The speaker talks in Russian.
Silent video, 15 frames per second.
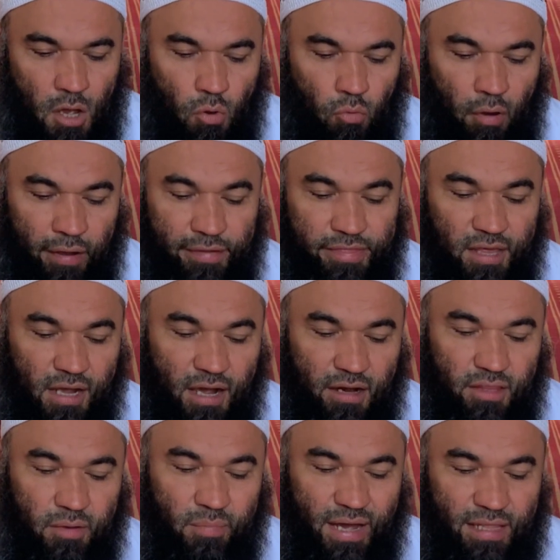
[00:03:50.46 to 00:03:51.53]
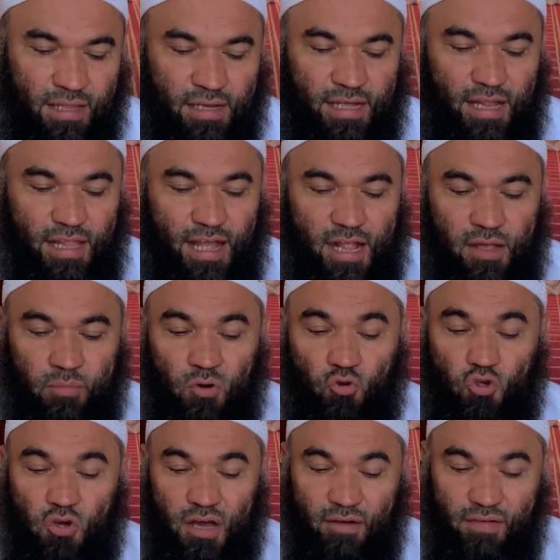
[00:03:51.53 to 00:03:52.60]
Вакаддакар на ман каляля мы
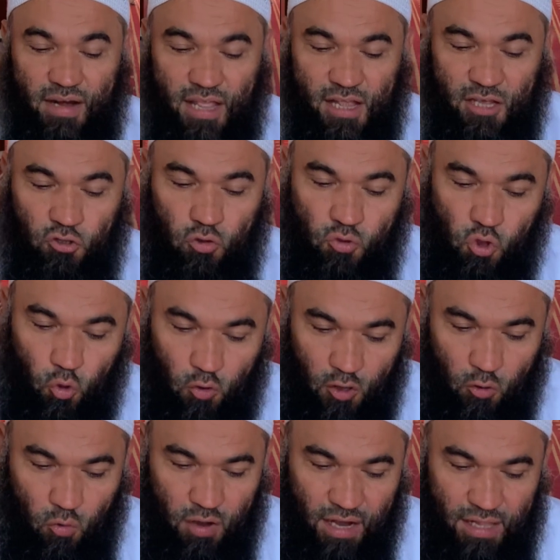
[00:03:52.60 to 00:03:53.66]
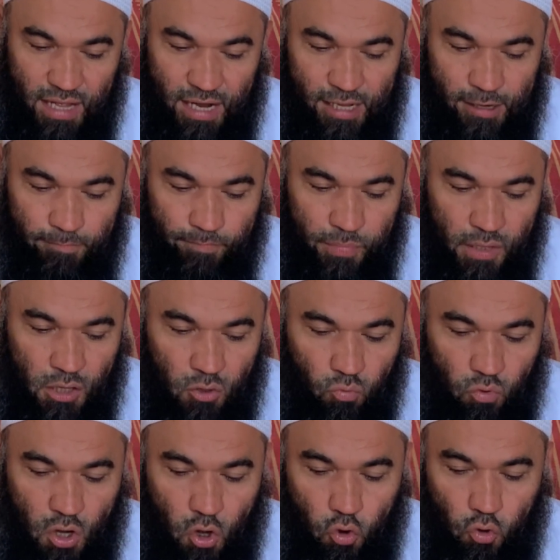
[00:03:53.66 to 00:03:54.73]
уже говорили о том, что такое каляля.
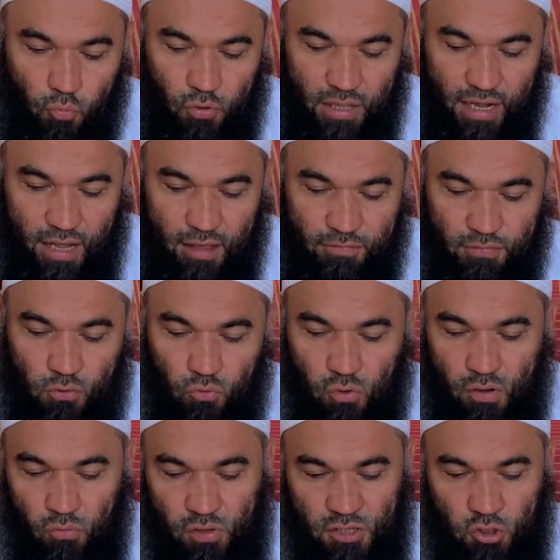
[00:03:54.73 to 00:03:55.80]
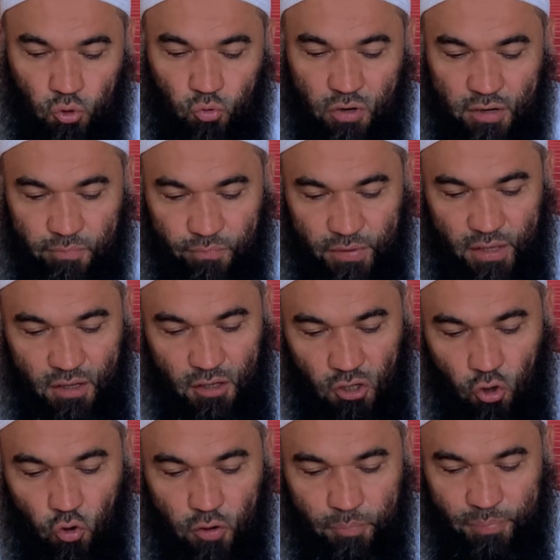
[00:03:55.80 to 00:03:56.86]
Вахукмуль аяф и сура. И
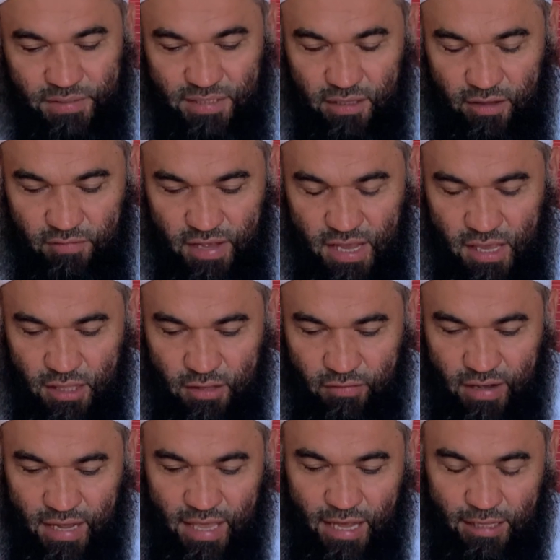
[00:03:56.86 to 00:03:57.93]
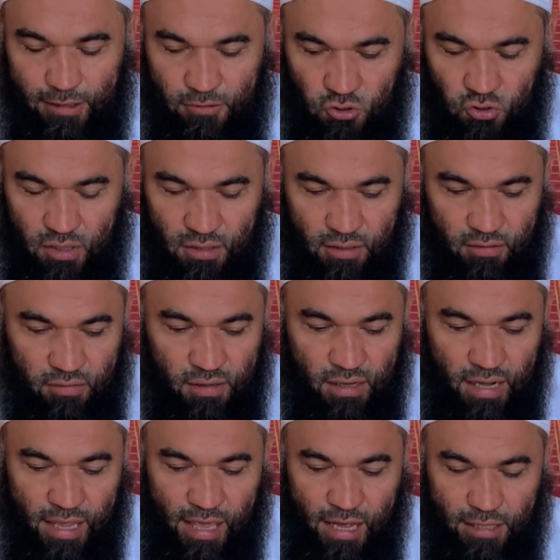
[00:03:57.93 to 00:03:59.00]
хуком постановления этого, аят, этого
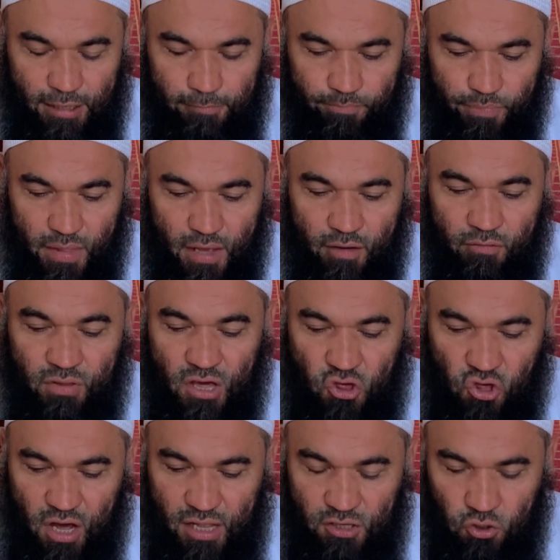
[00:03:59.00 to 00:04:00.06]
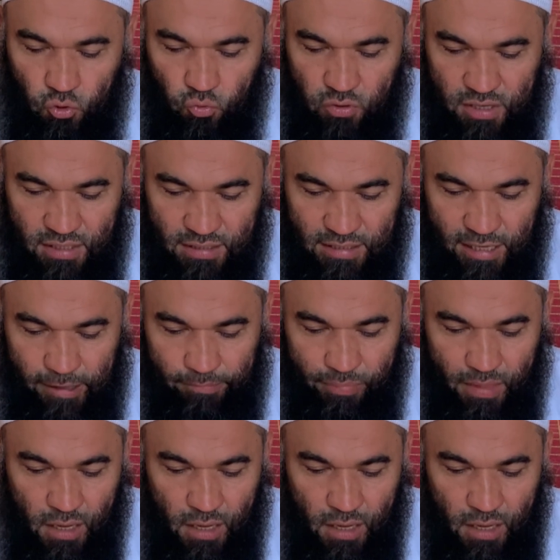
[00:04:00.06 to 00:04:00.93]
аята в начале суры Ниса.